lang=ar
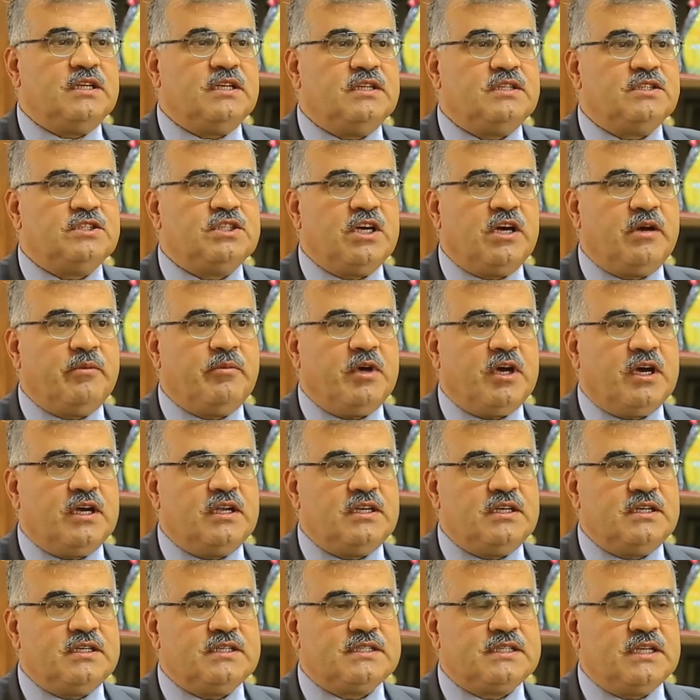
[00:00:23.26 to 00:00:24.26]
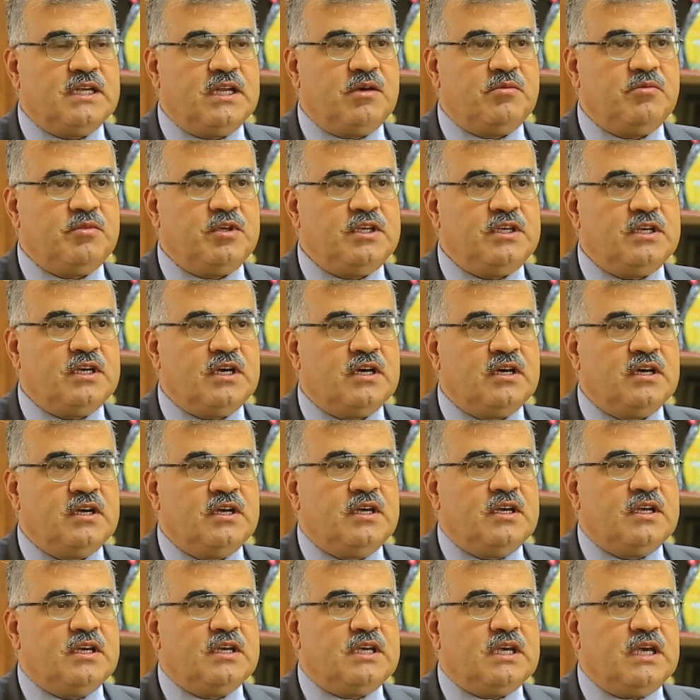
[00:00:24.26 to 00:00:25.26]
للجامعة الإسلامية
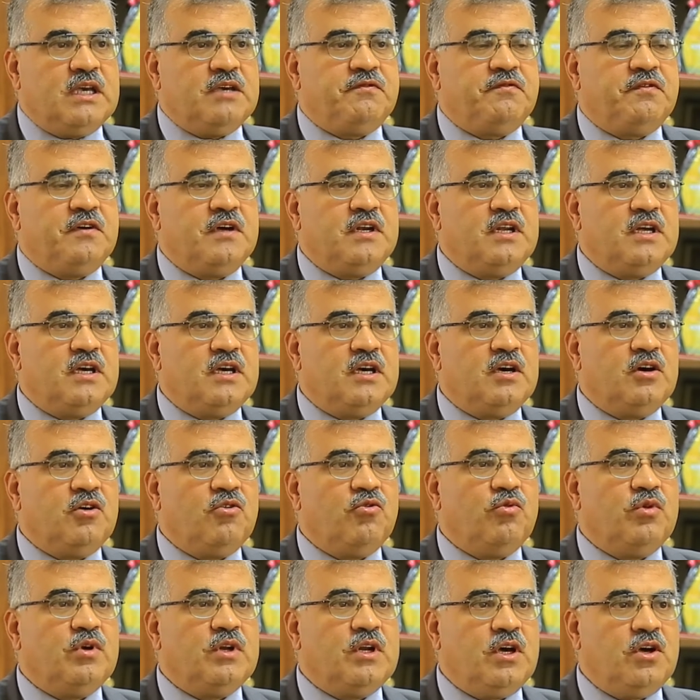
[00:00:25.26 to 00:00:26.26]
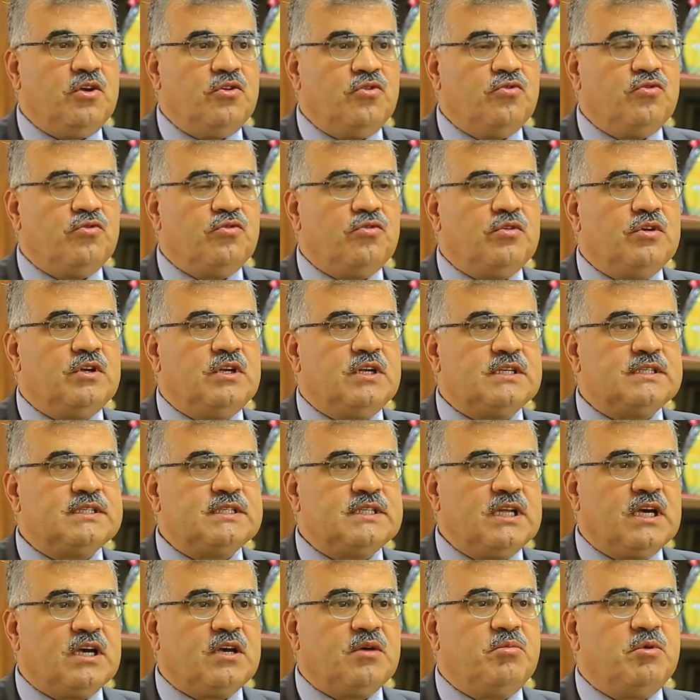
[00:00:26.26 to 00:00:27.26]
كيف لا ونحن
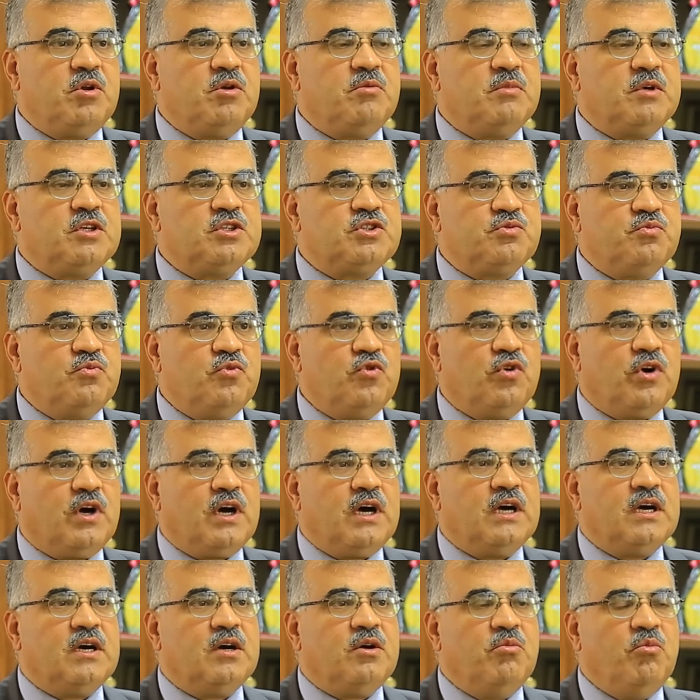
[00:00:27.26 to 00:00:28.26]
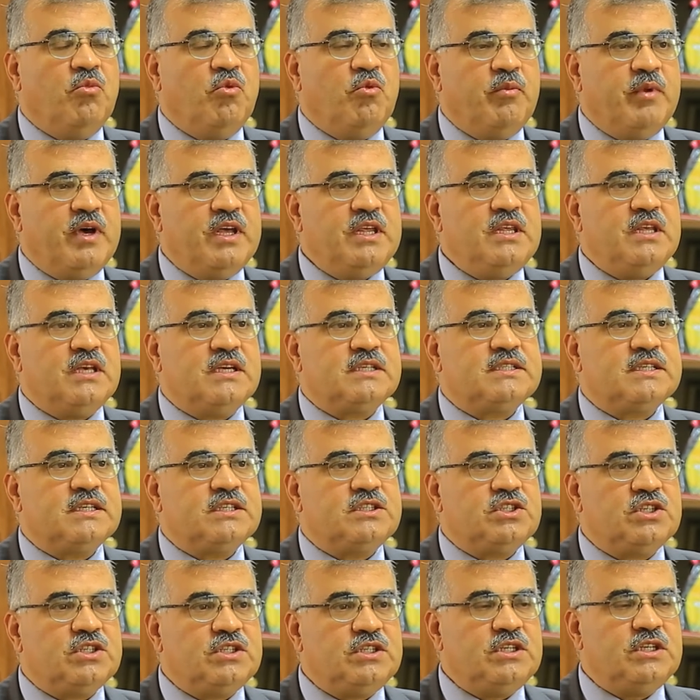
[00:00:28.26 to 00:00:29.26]
نستقبل مجموعة مميزة
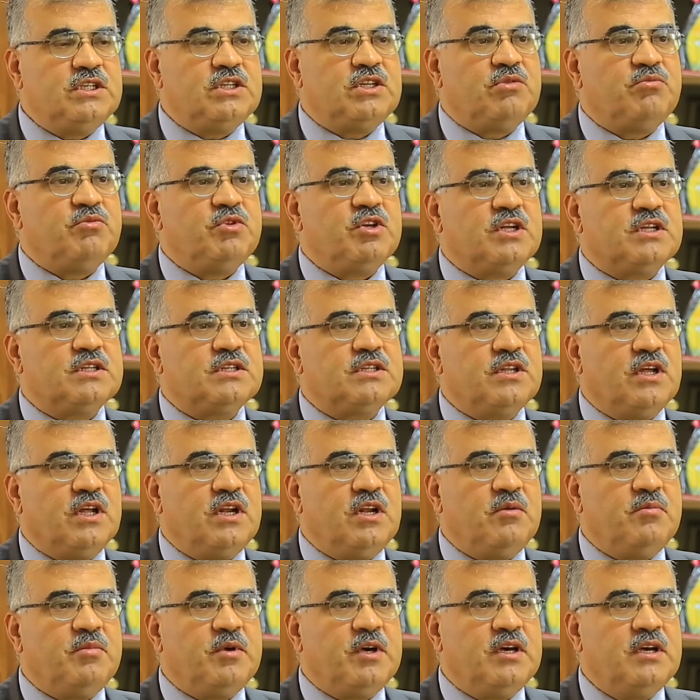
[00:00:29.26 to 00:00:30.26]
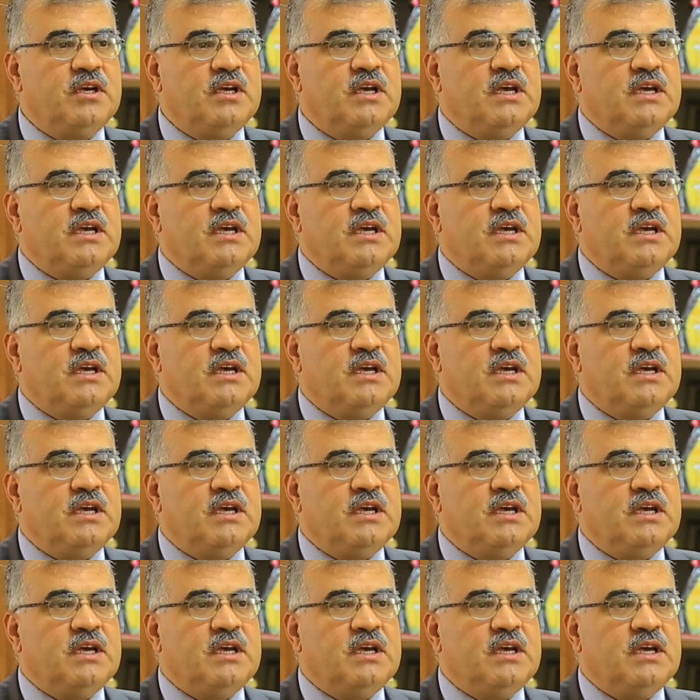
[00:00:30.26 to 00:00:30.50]
جديدة من الطلبة